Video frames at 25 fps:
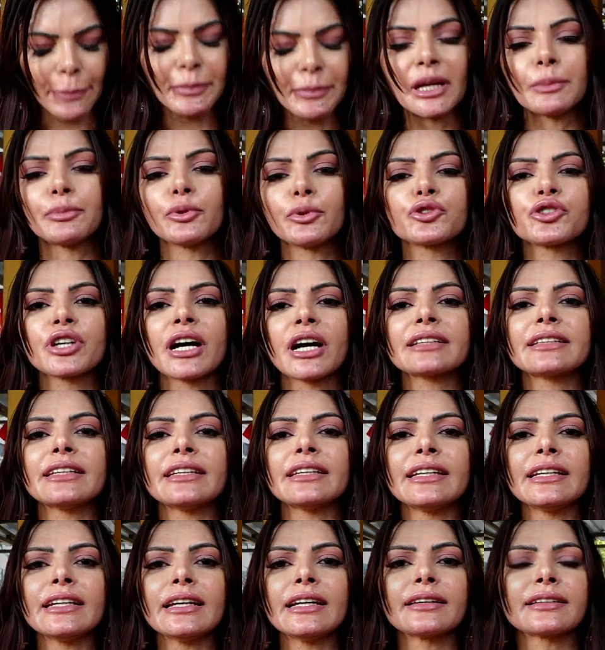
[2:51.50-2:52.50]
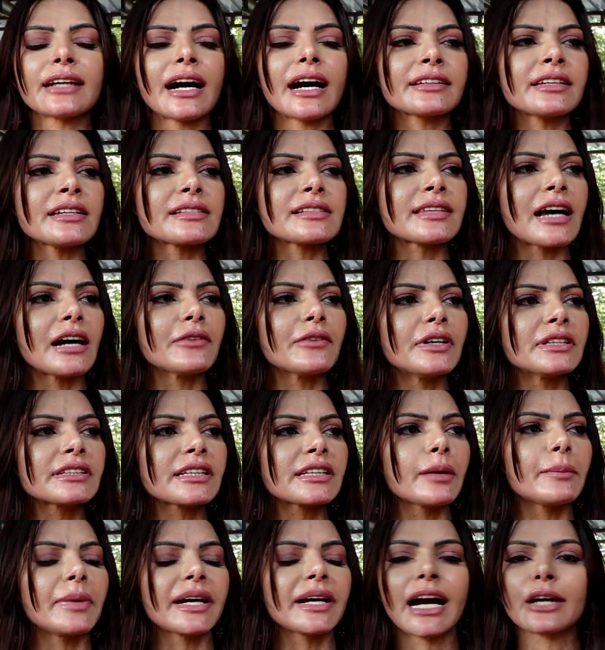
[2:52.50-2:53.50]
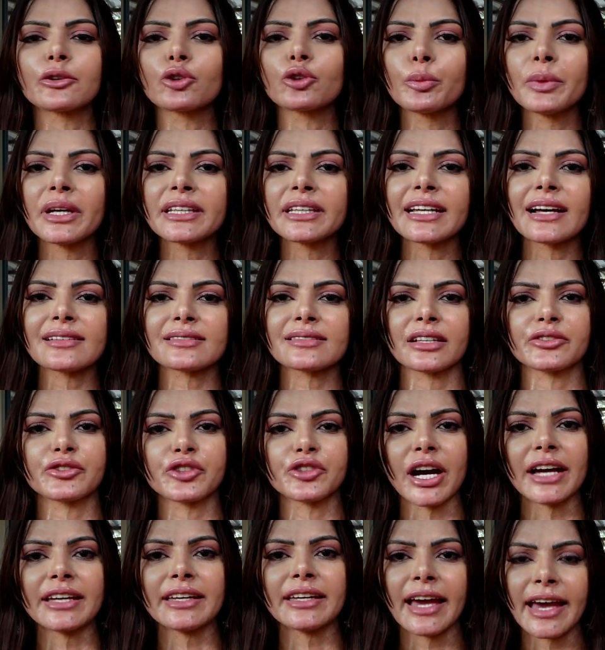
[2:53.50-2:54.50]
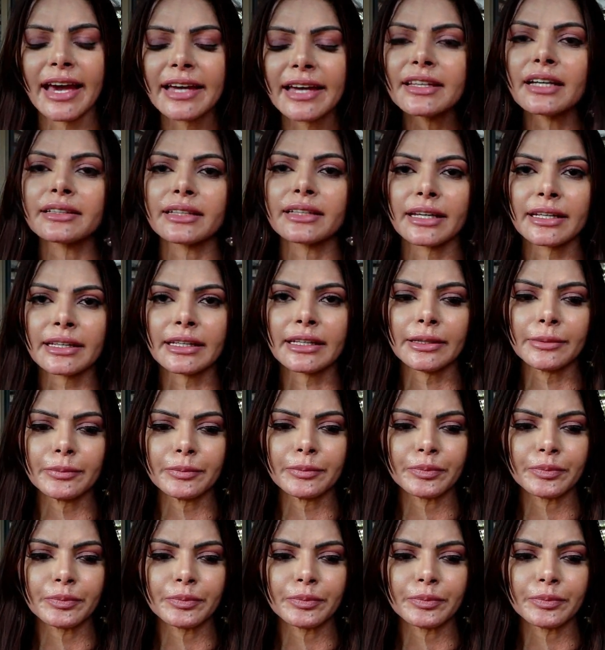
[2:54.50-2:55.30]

आपने पूछा कि राखी सावंत के बयानों में क्या सच्चाई है या नहीं